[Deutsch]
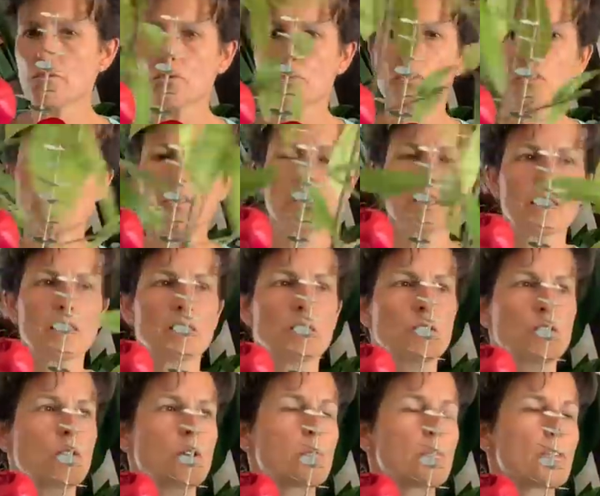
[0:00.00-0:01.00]
Fortinia
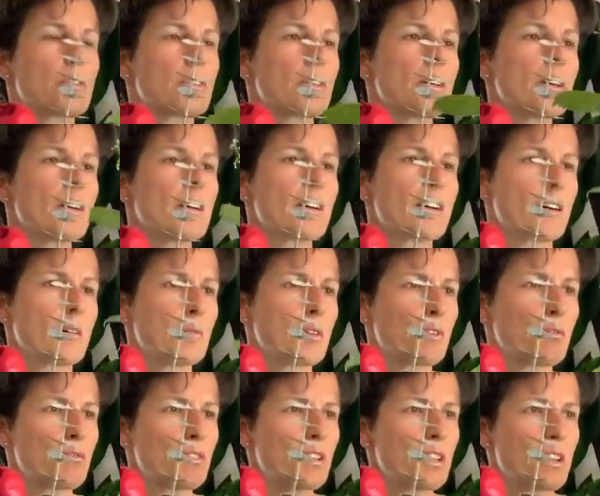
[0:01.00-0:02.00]
Red Robin, haben
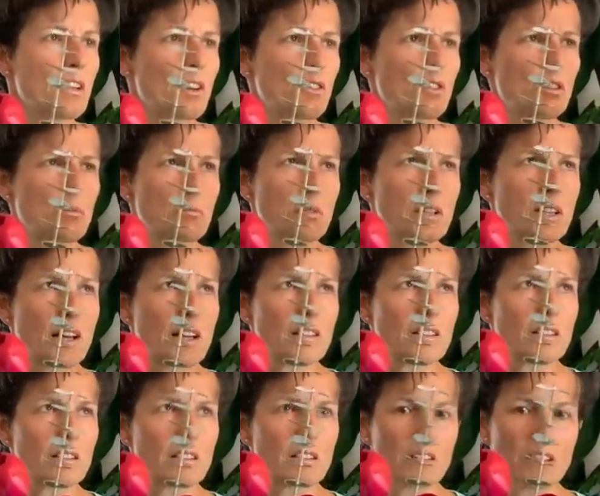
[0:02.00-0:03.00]
ja viele auch im
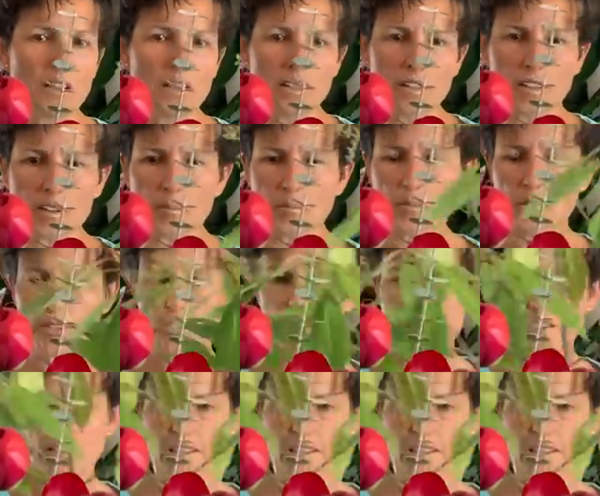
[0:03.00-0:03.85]
Garten. Habe ein bisschen